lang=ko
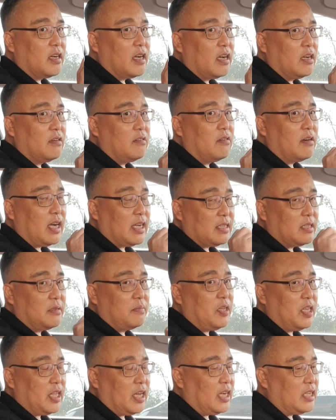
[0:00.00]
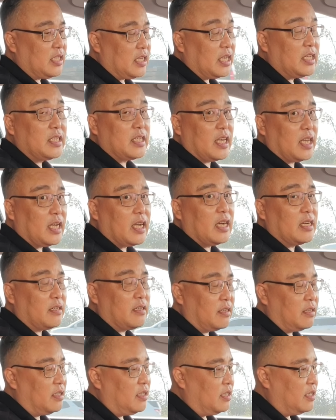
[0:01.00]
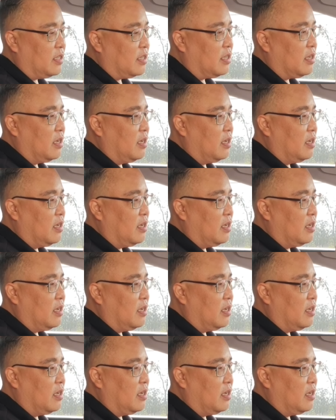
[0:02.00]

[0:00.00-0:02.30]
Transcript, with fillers: 한 것 같습니다 제 생각은